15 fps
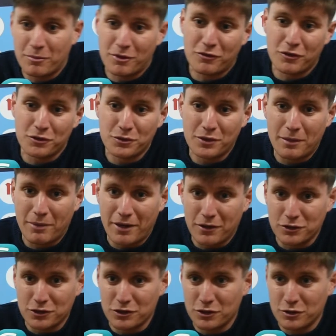por fortuna para
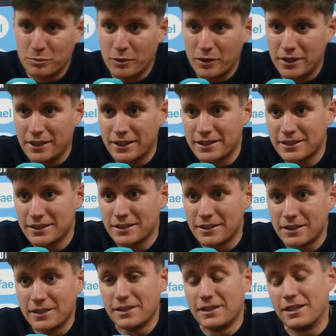nosotros pues
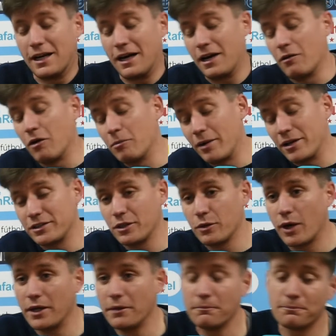acaba el
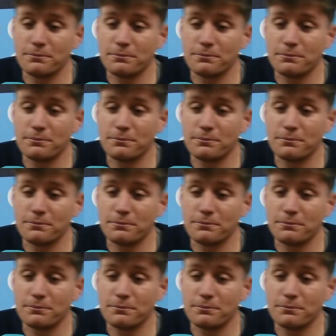partido ahí.